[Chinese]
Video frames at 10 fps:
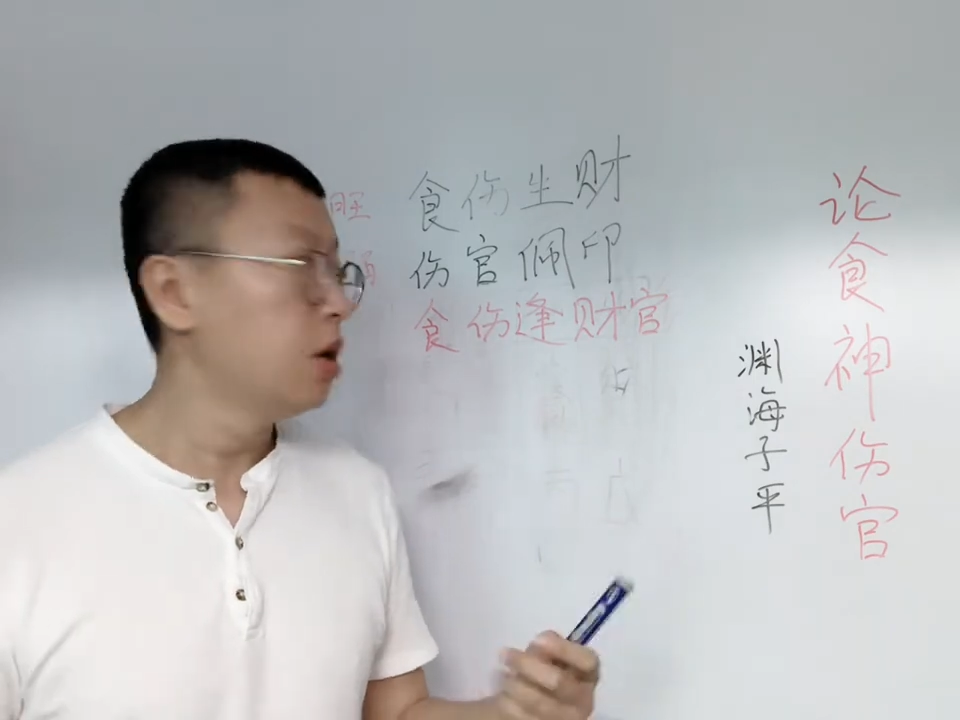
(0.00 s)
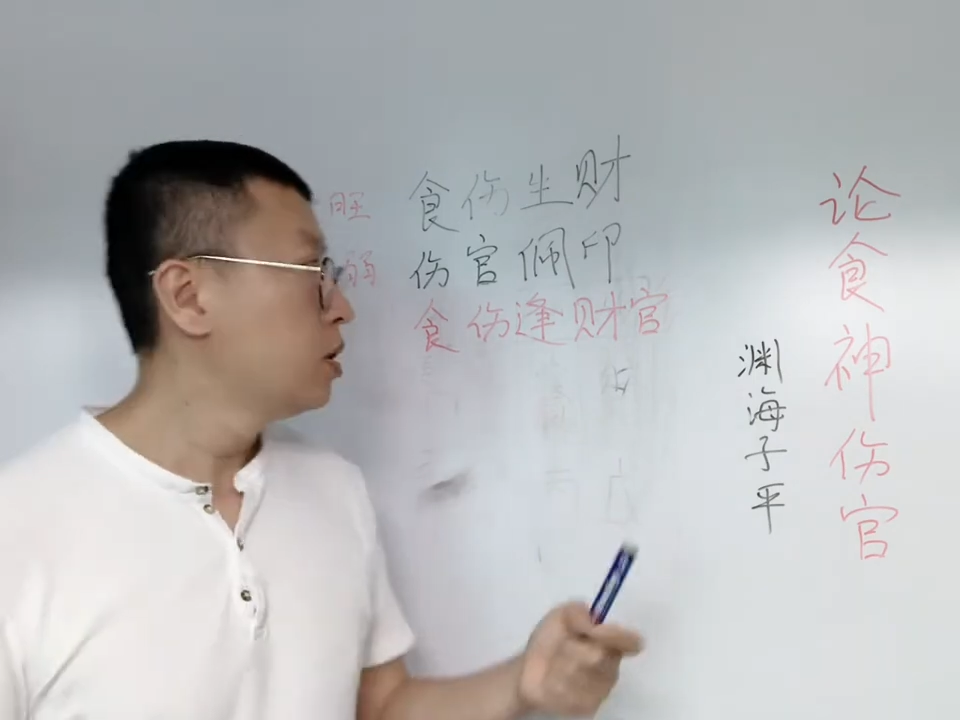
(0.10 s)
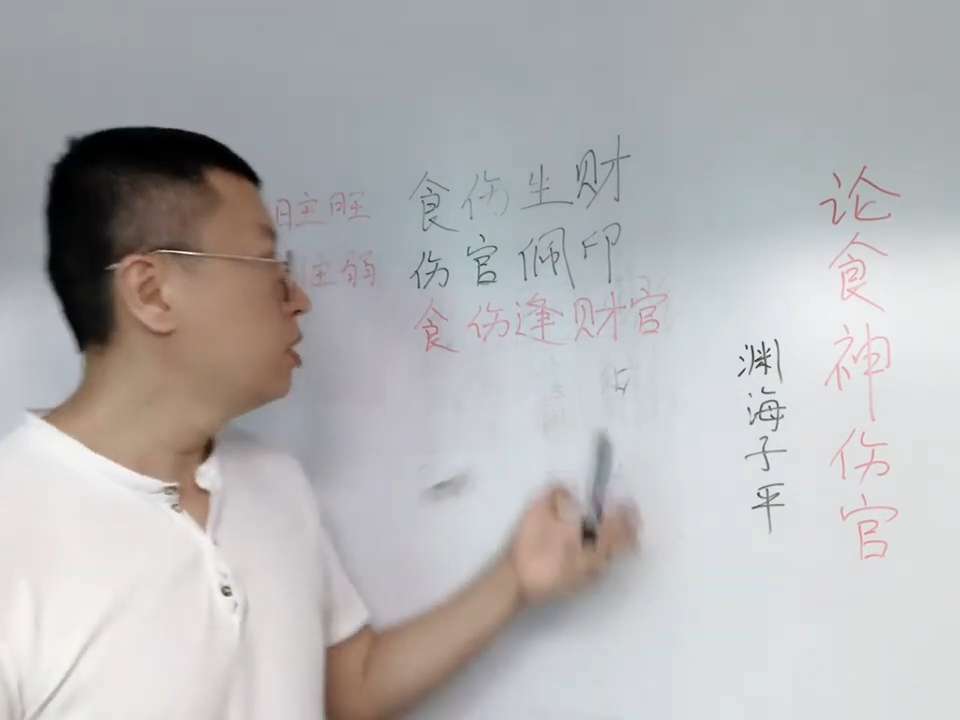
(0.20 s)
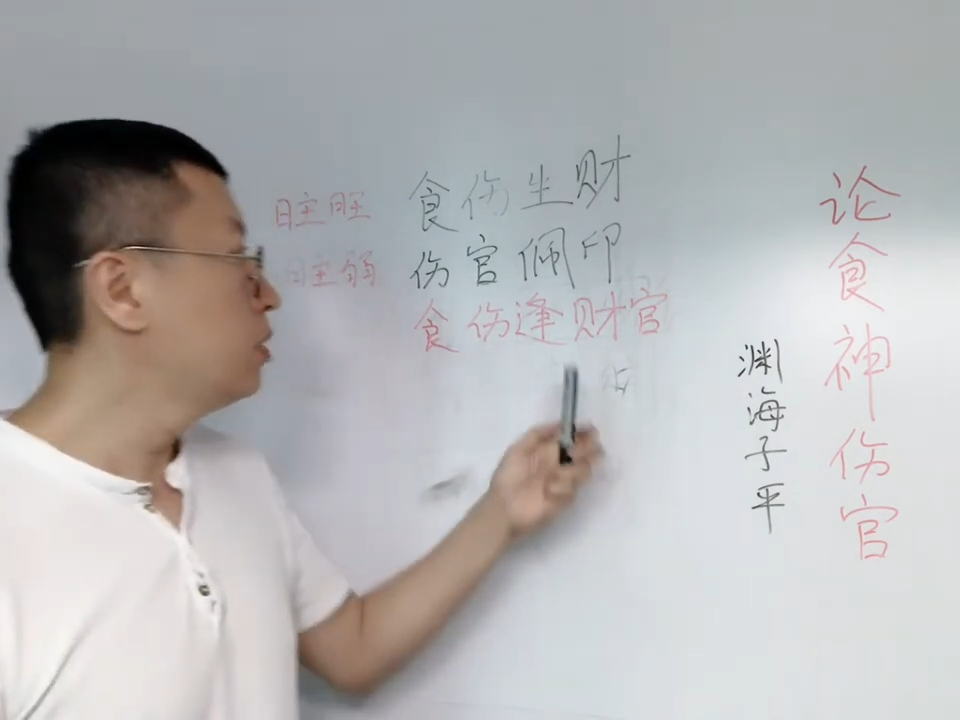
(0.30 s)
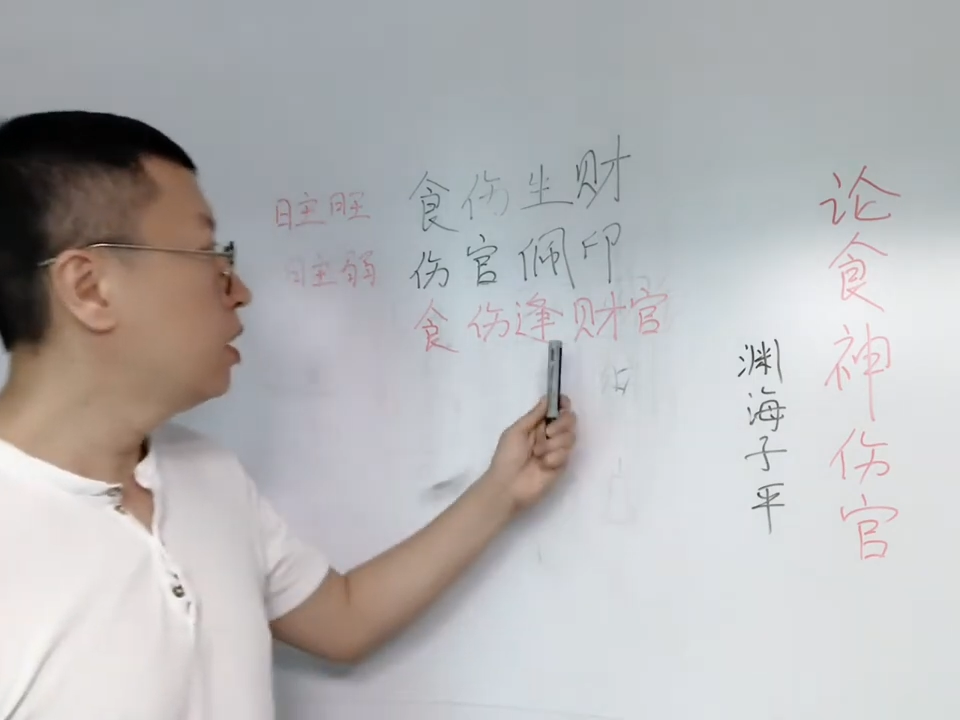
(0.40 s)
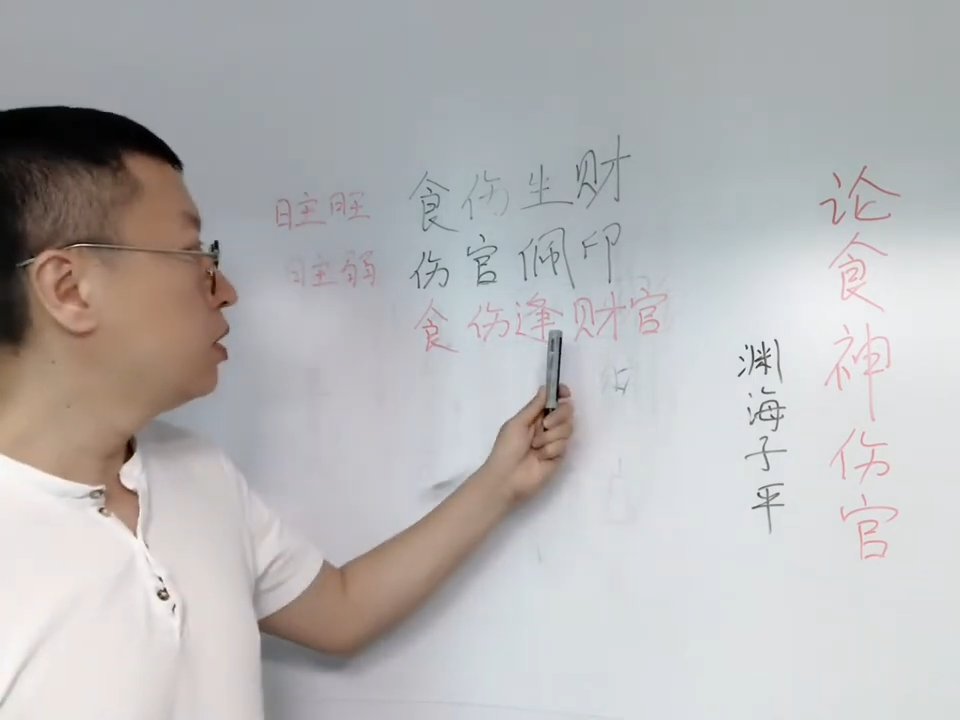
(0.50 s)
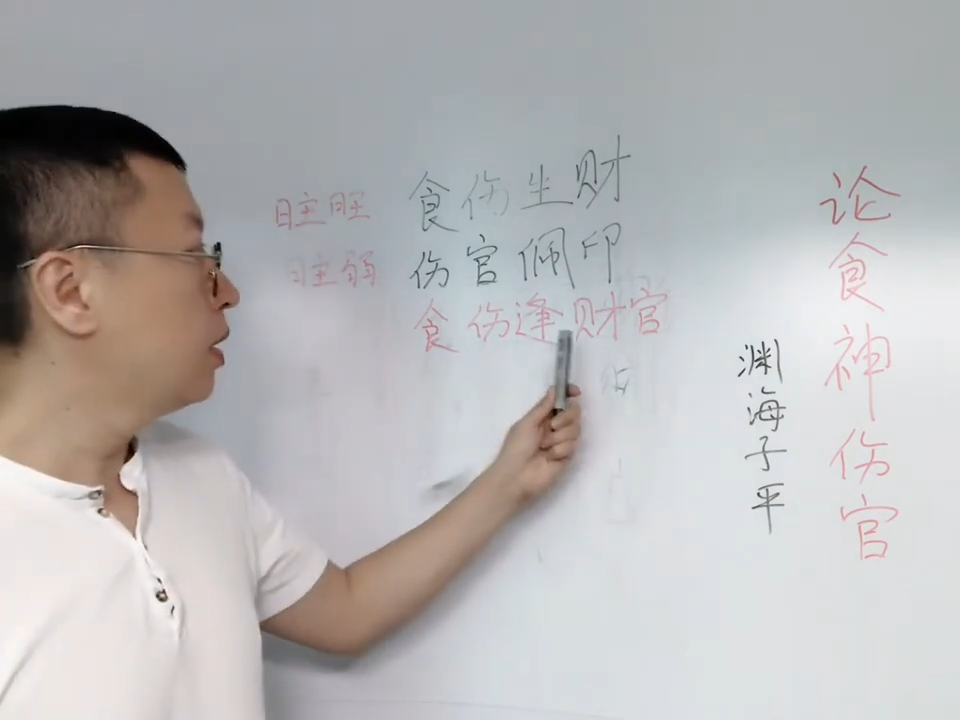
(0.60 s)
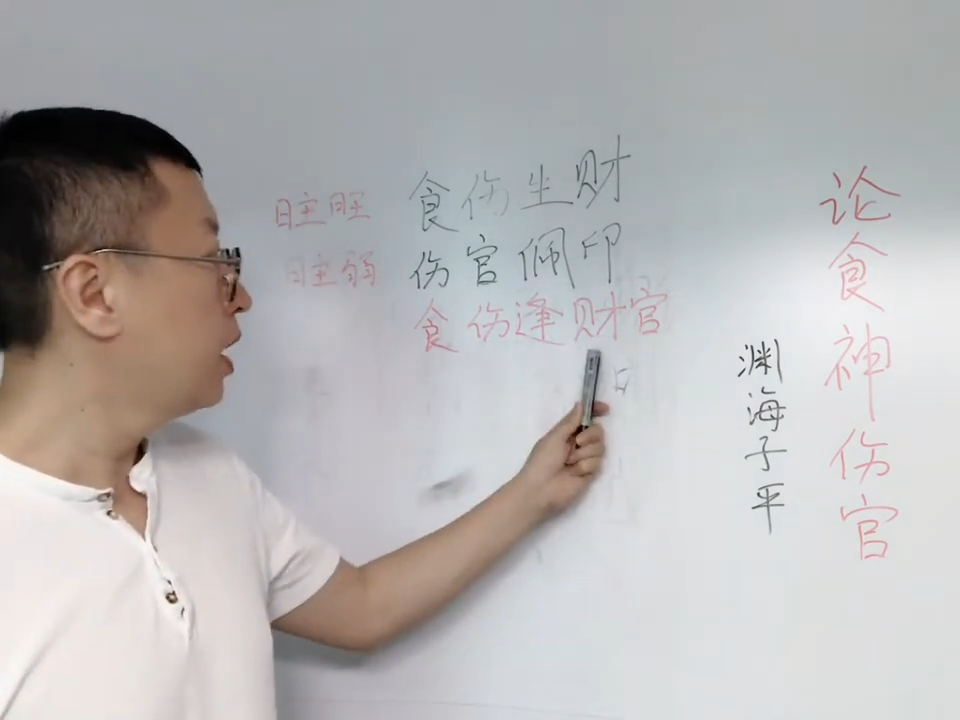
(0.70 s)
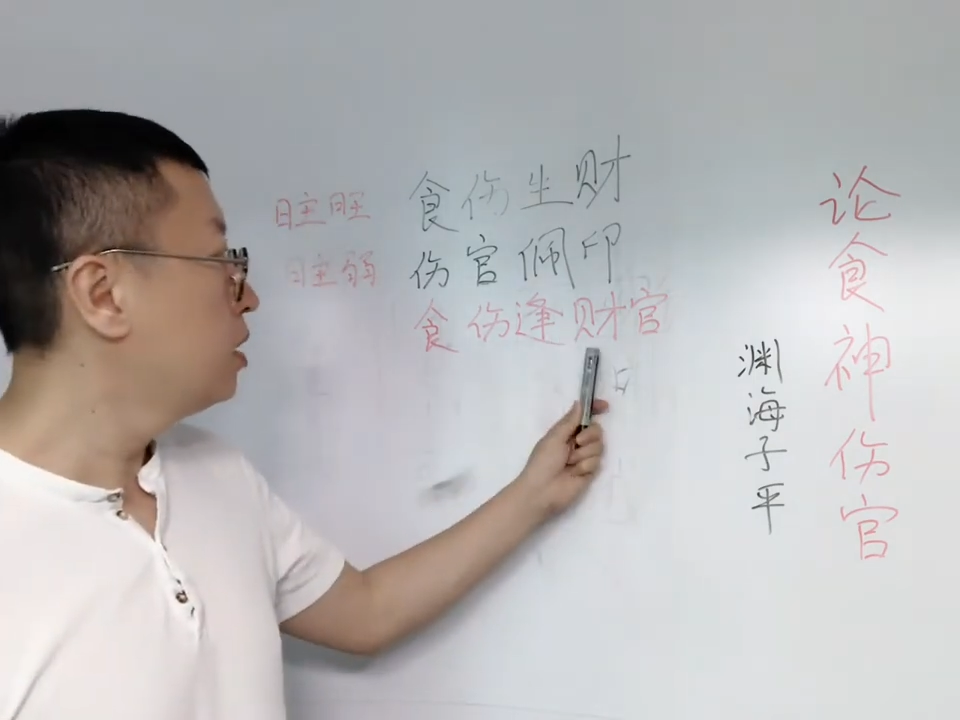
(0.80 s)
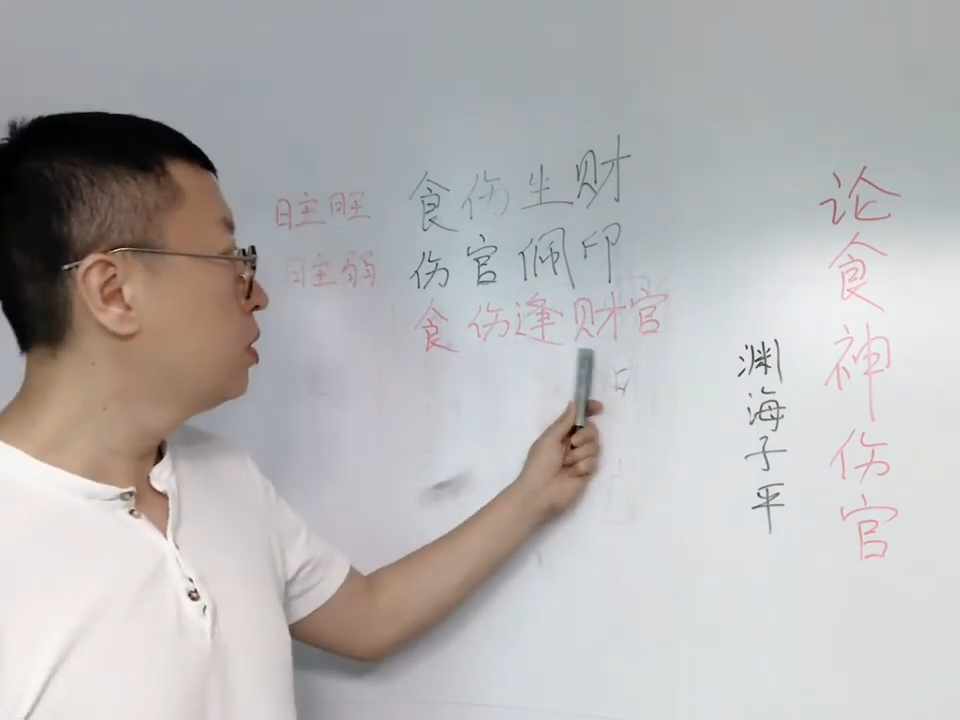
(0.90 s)
这时候呢，有了
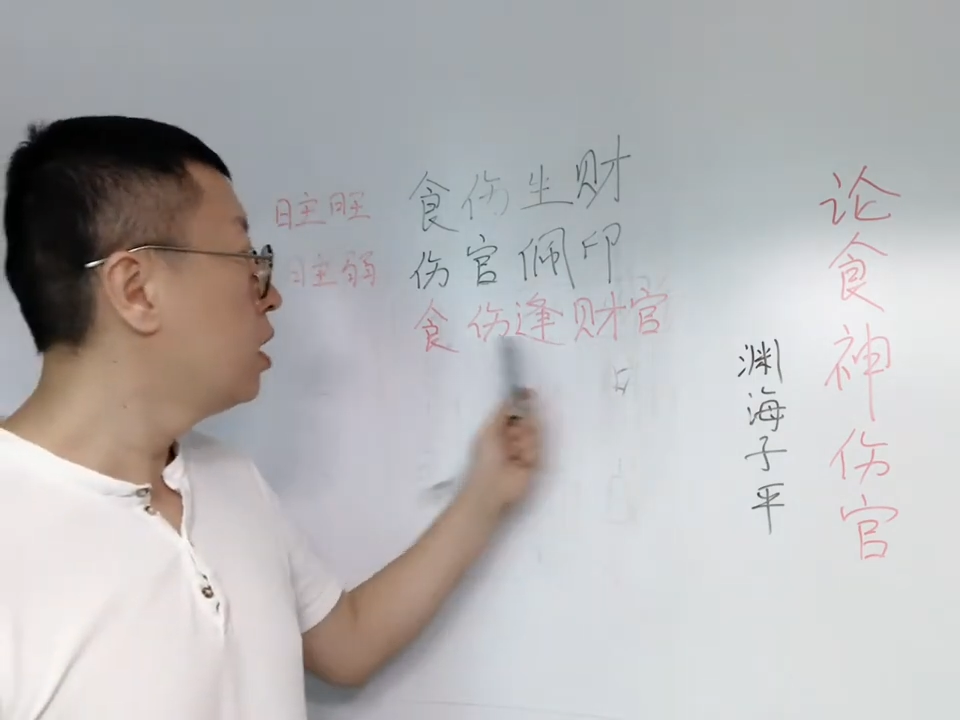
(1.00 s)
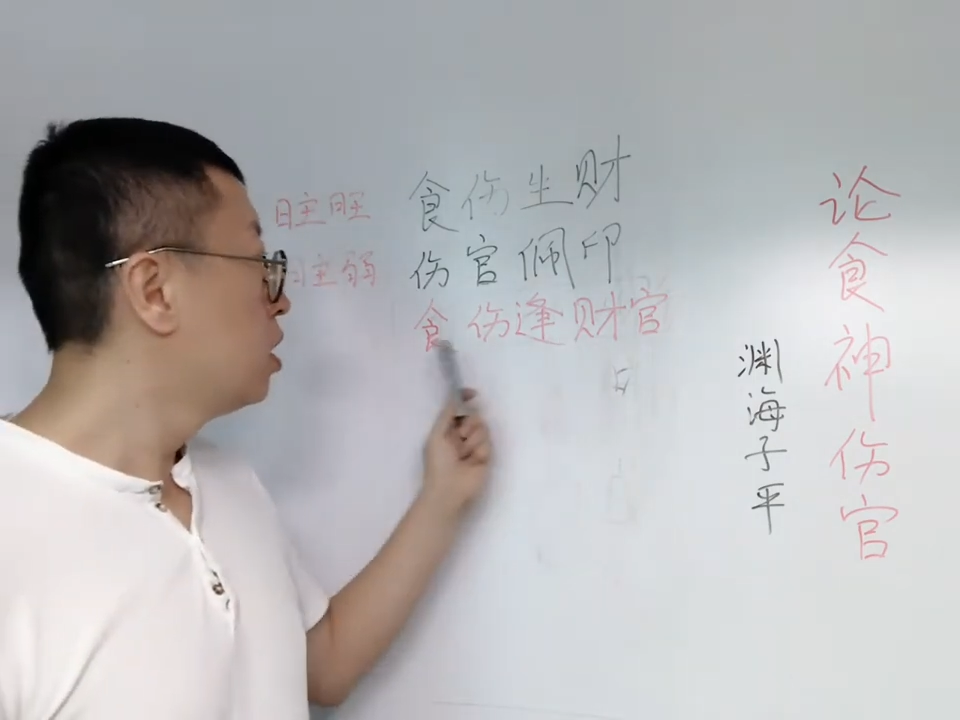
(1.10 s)
财之后呢，